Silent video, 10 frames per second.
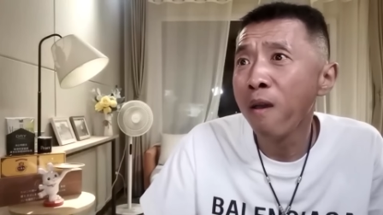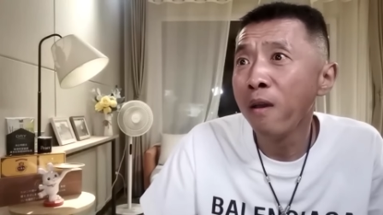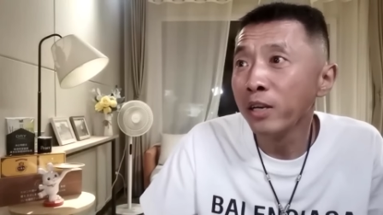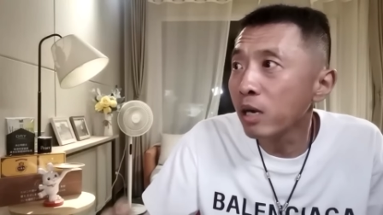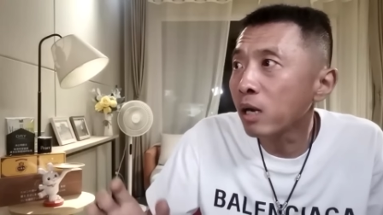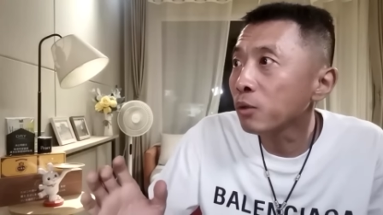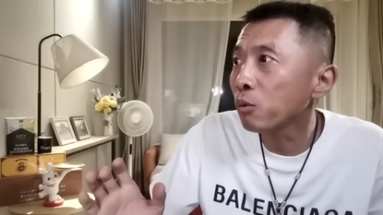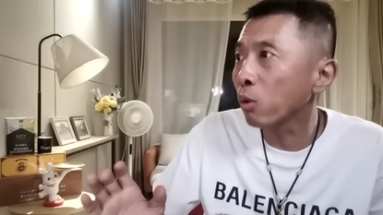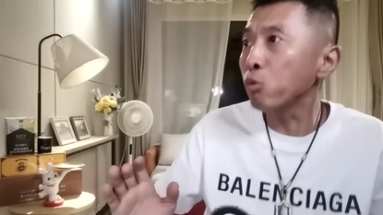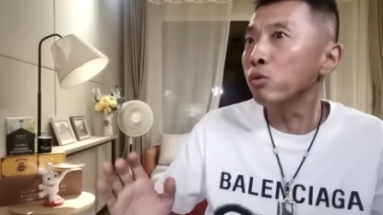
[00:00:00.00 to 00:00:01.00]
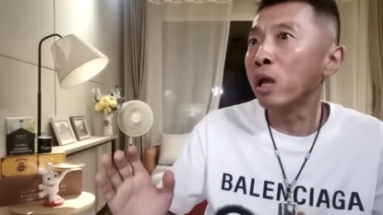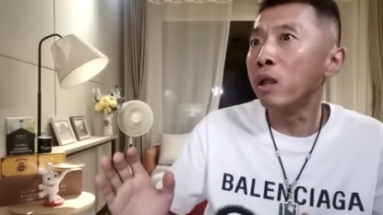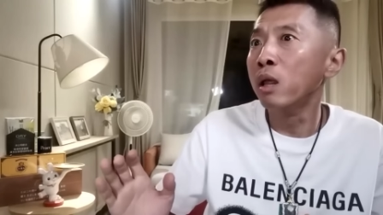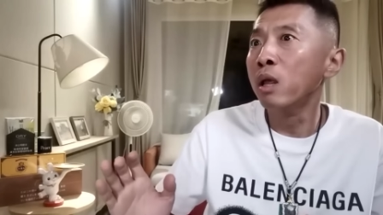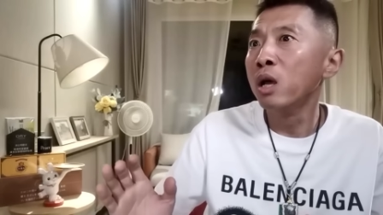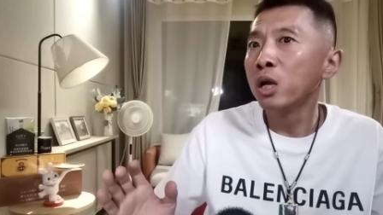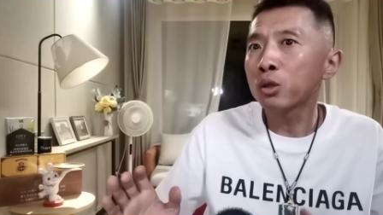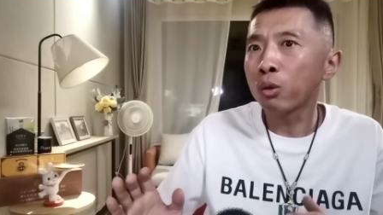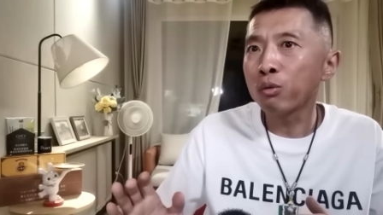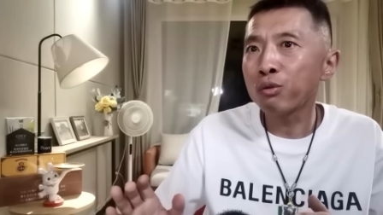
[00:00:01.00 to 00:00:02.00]
让很多路人
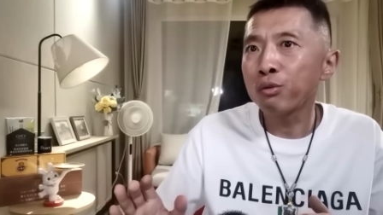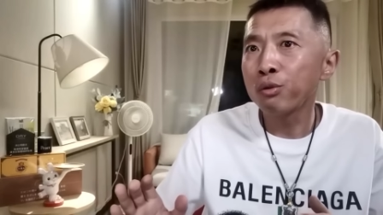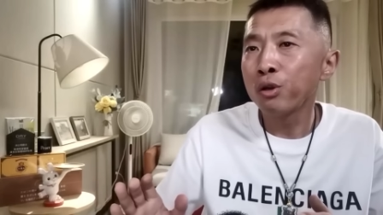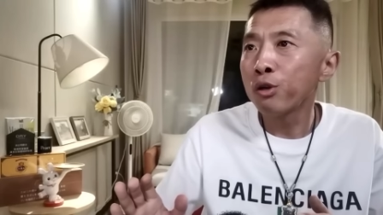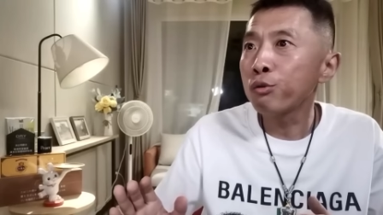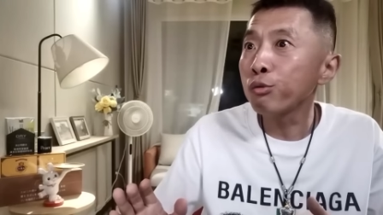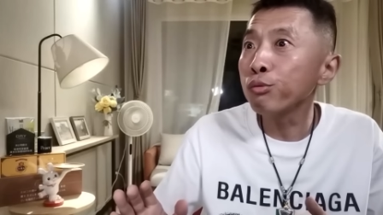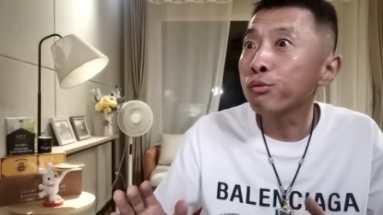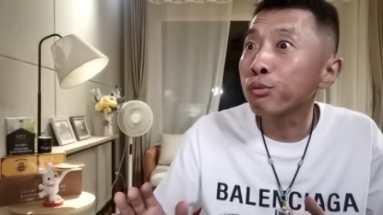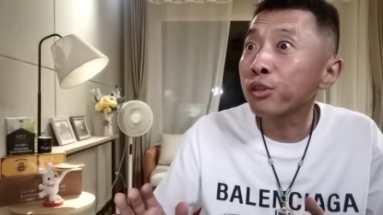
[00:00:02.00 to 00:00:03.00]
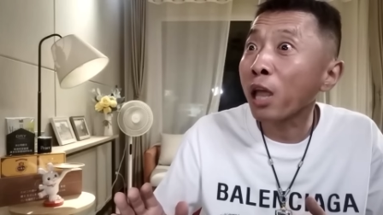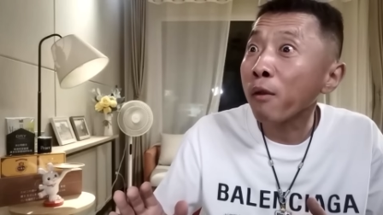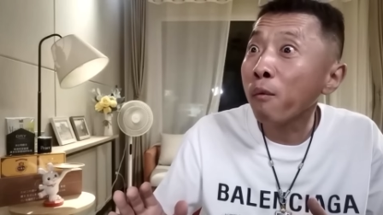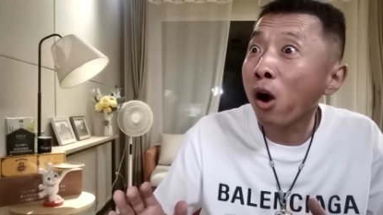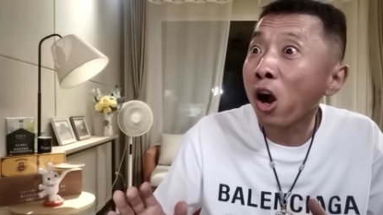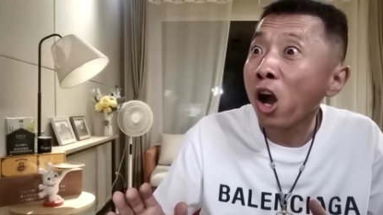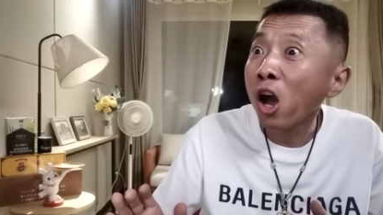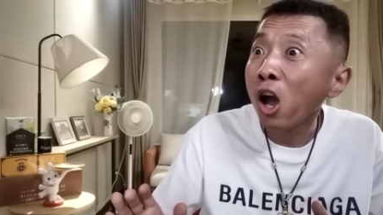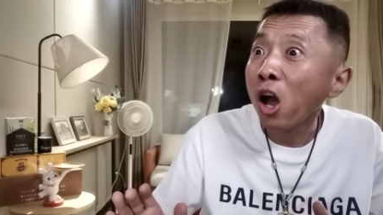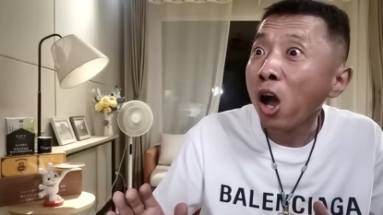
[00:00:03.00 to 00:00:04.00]
都驻足呆望，
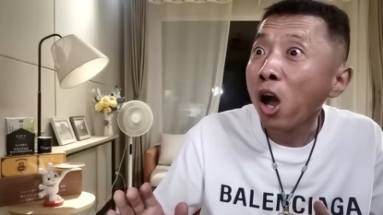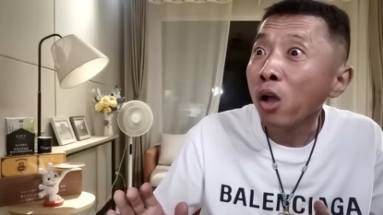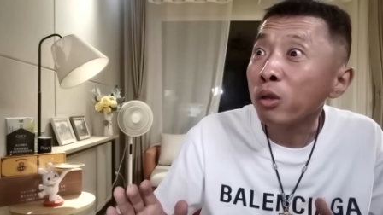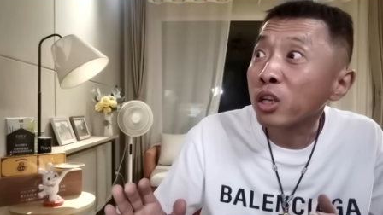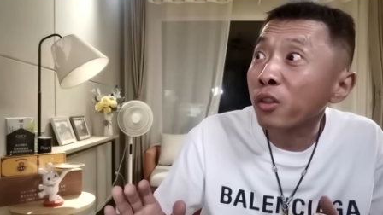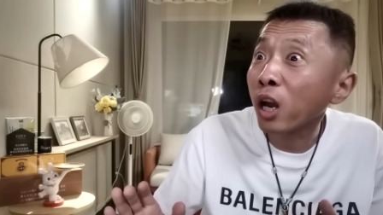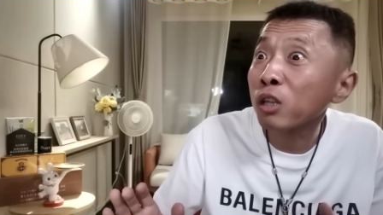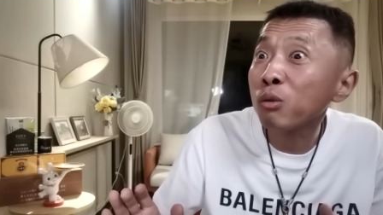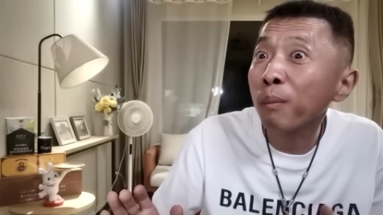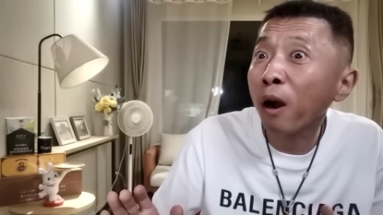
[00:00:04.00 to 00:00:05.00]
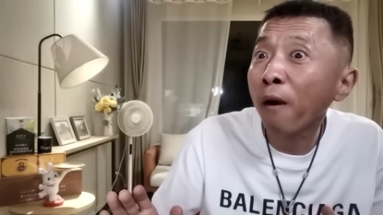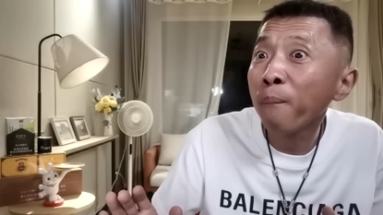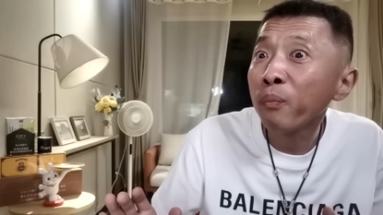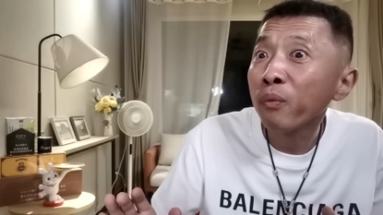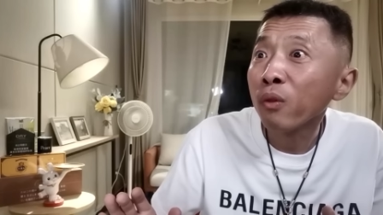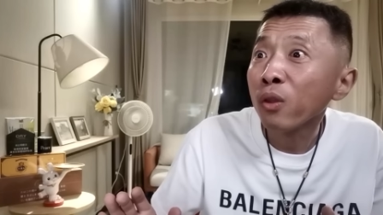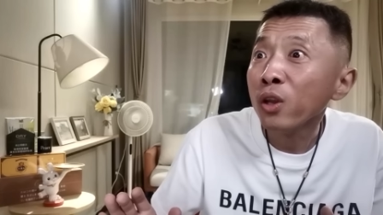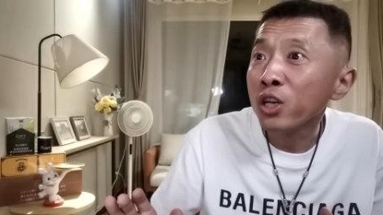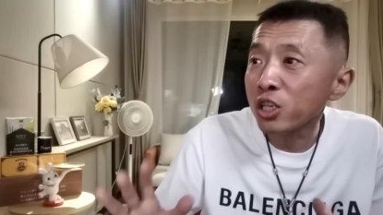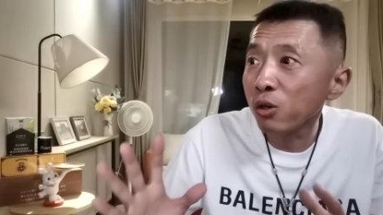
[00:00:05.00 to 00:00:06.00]
都张大了嘴巴。
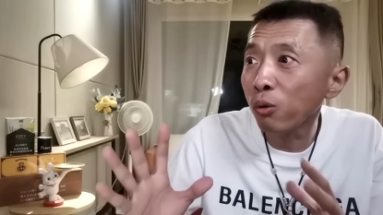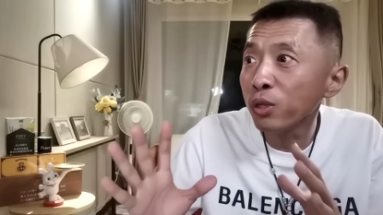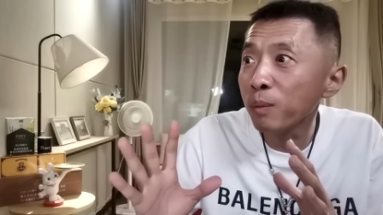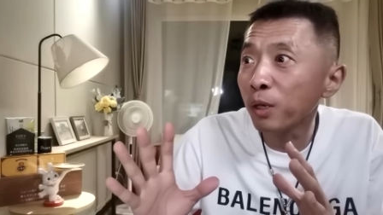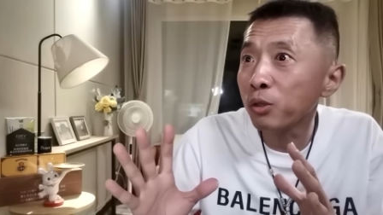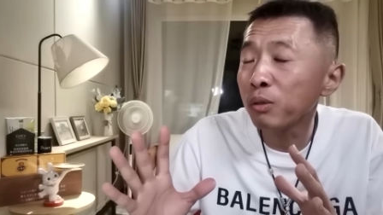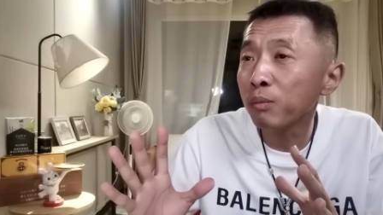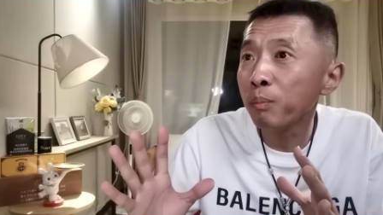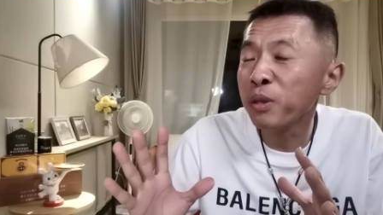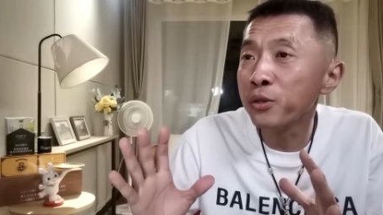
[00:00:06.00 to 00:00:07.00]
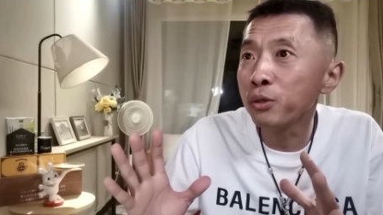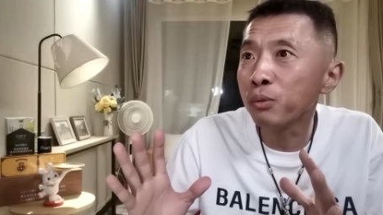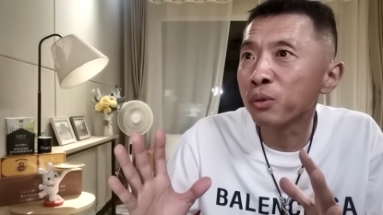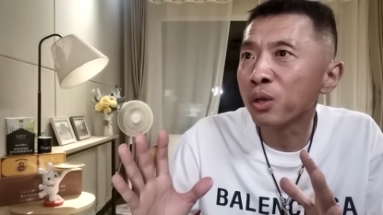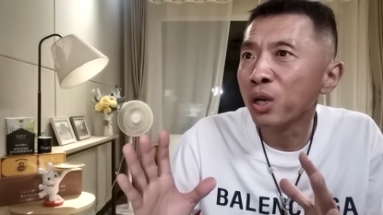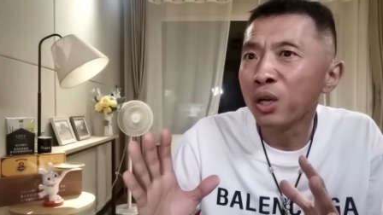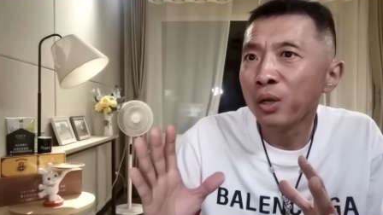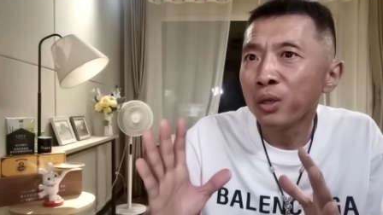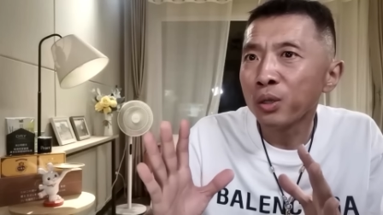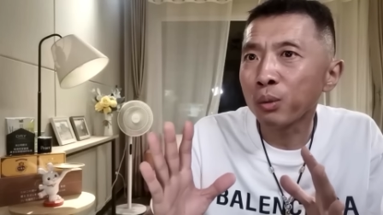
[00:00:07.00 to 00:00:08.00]
事后那帮民众
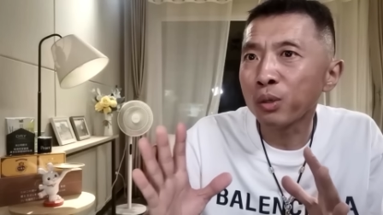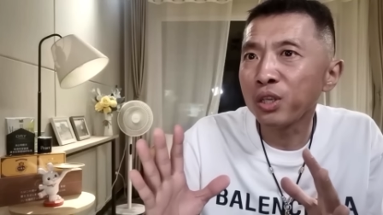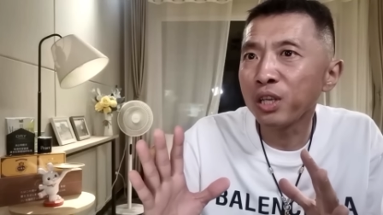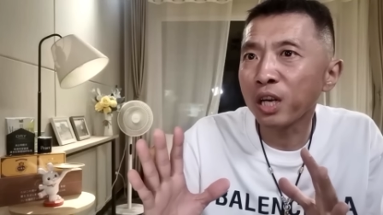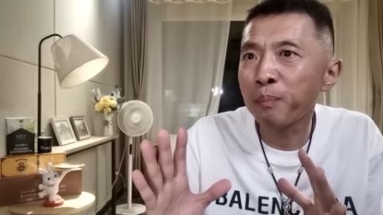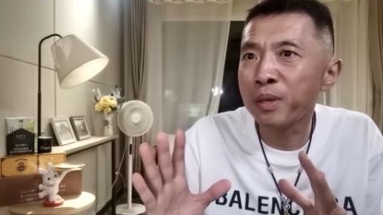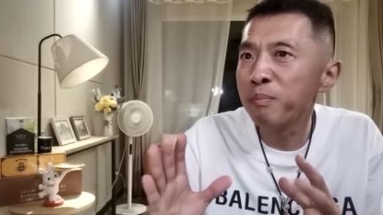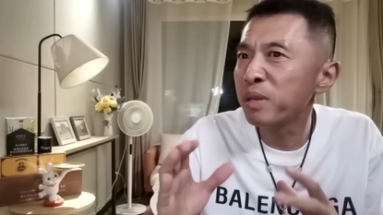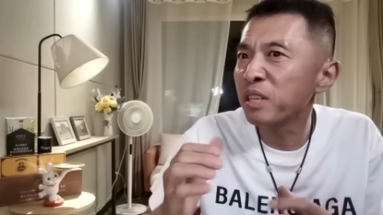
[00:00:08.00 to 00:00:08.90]
都是那样频频的